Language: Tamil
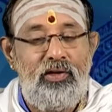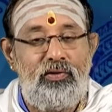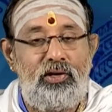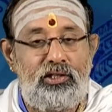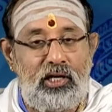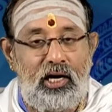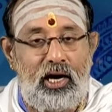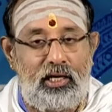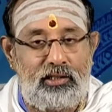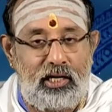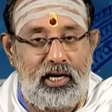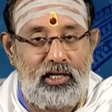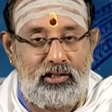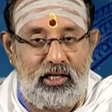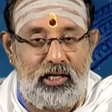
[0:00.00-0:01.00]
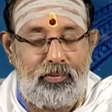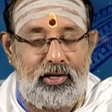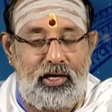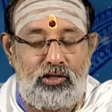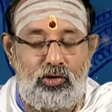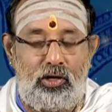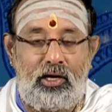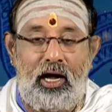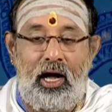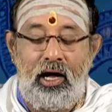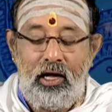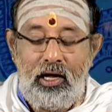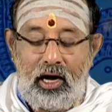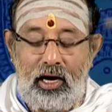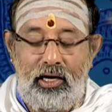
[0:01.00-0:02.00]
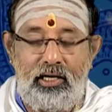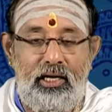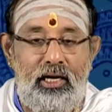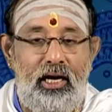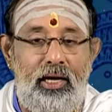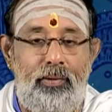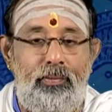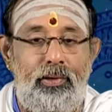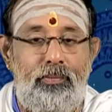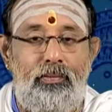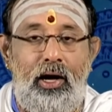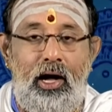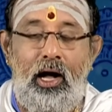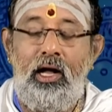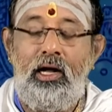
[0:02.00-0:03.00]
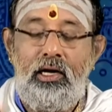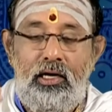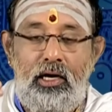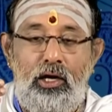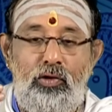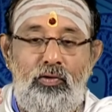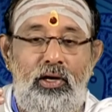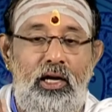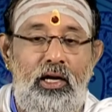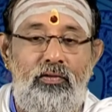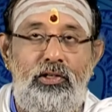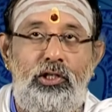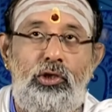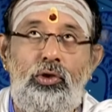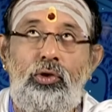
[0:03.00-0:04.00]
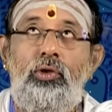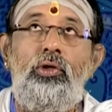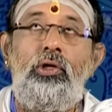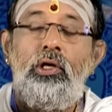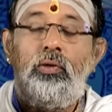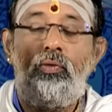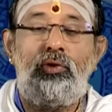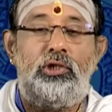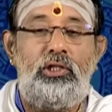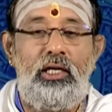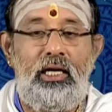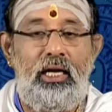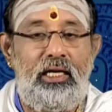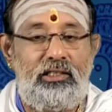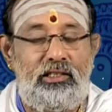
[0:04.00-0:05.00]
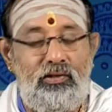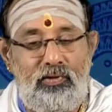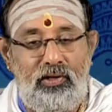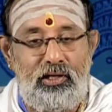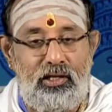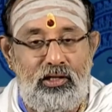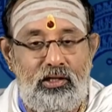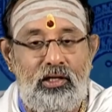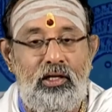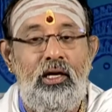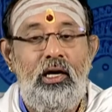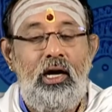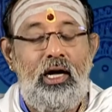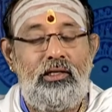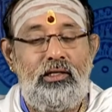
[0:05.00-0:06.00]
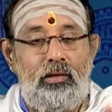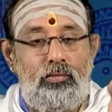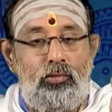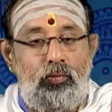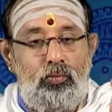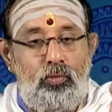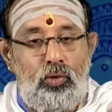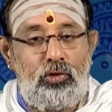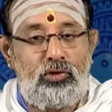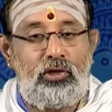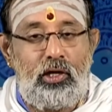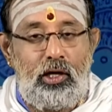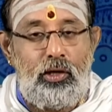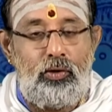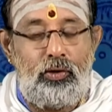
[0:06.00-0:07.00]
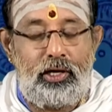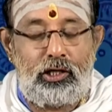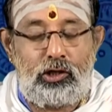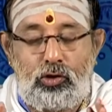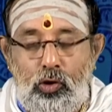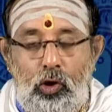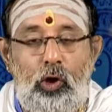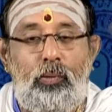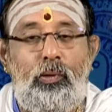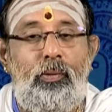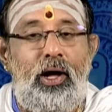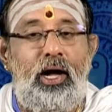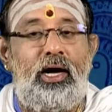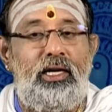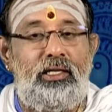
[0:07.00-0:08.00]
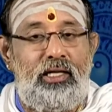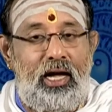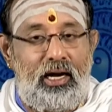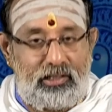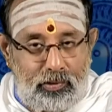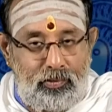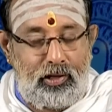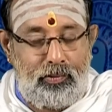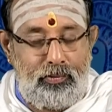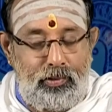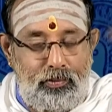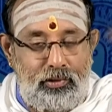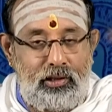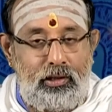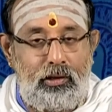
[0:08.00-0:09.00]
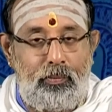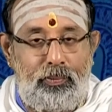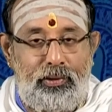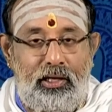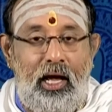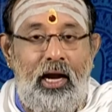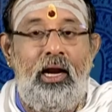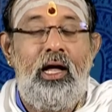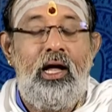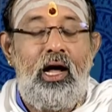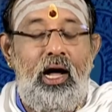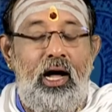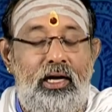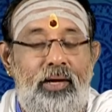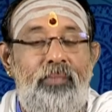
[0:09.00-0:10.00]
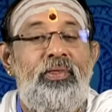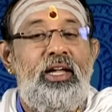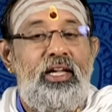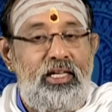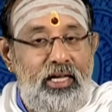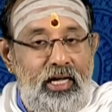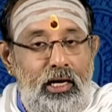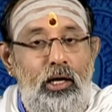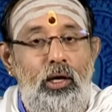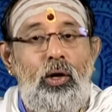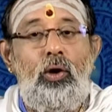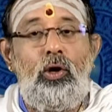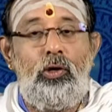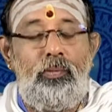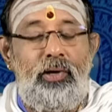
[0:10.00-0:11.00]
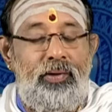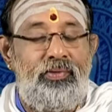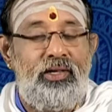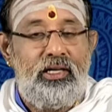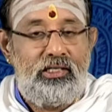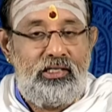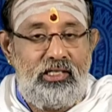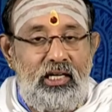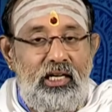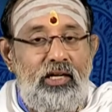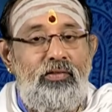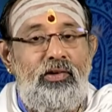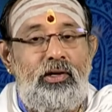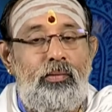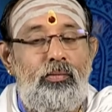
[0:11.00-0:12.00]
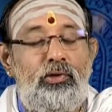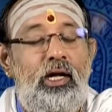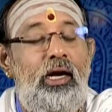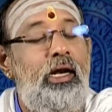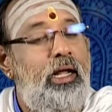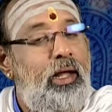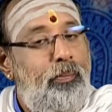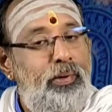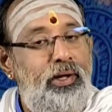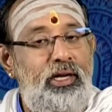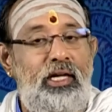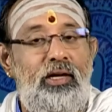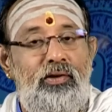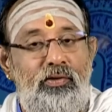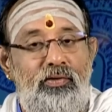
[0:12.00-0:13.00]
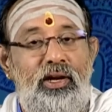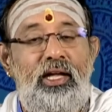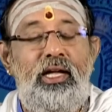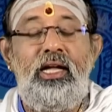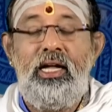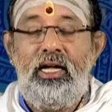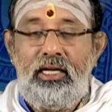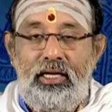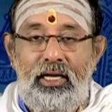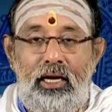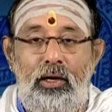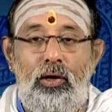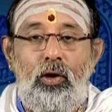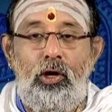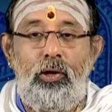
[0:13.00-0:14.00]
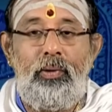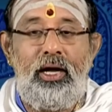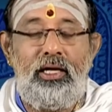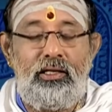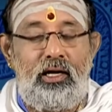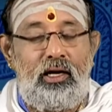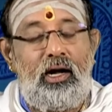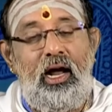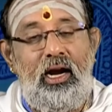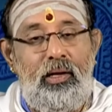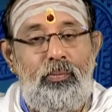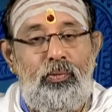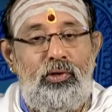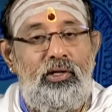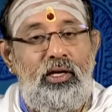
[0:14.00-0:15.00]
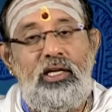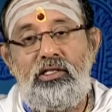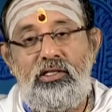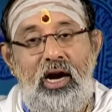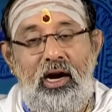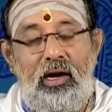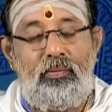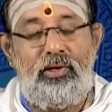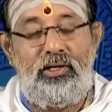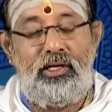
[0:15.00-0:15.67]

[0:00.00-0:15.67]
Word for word: விரக்ஷராஜாயத்தே நமகான் சொல்கிறா அடியிலே பிரம்மா நடுவிலே விஷ்ணு உச்சியிலே சிவன் என்று அந்த மும்மூர்த்திகளினுடைய சொரூபமாக இந்த அரசமரம் என்பது இருப்பதால் ஆக எல்லோருமே சிறியவர் முதல் பெரியவர் வரை எல்லோருமே இந்த காலை பொழுதிலே ஸ்நானம்